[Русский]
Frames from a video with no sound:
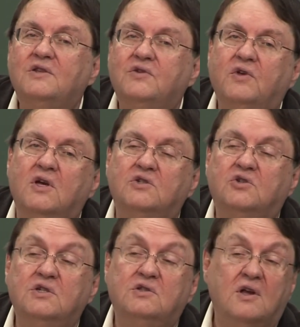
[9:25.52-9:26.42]
И
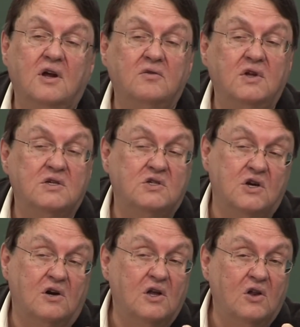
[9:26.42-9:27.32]
поскольку они работают в
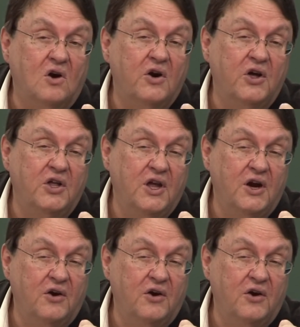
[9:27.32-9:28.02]
разных странах,